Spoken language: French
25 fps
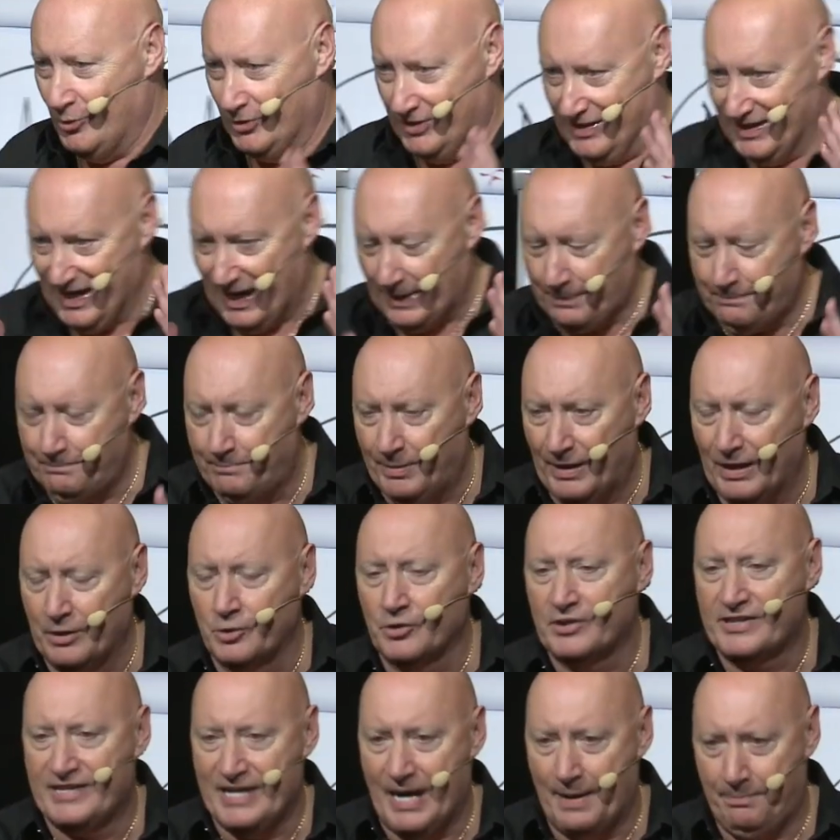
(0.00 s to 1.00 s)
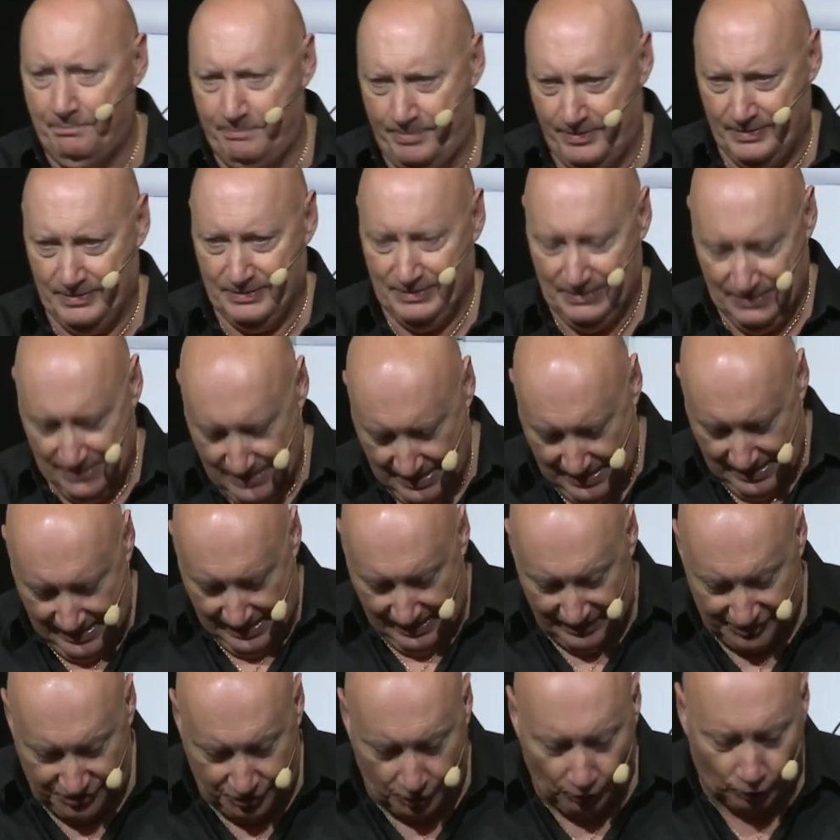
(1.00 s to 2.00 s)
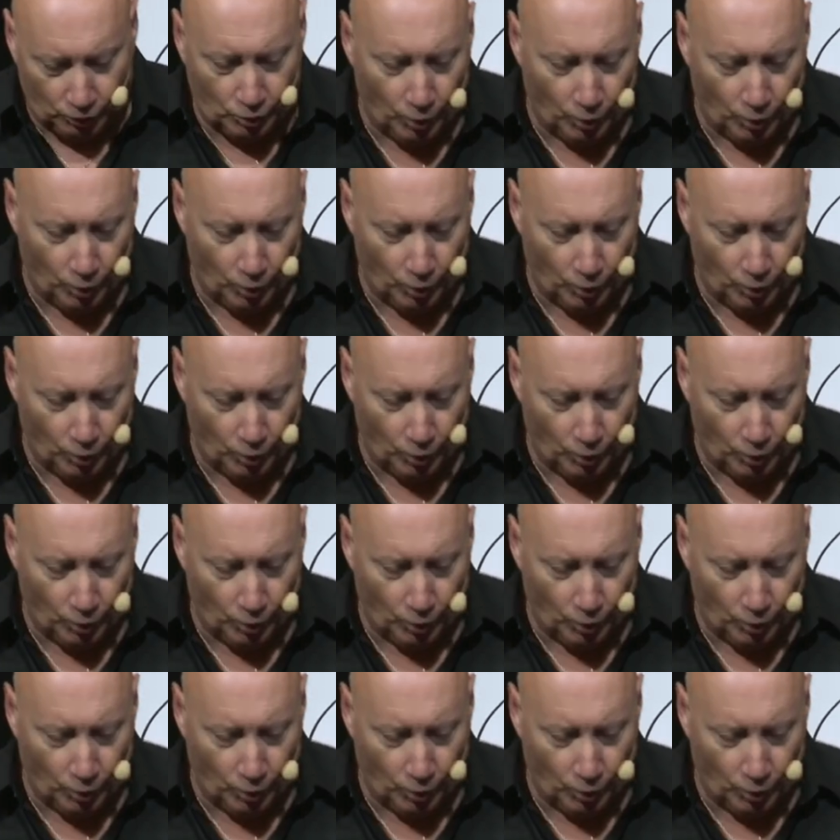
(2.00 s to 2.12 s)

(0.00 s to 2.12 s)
ne garde pas le cap. Est-ce que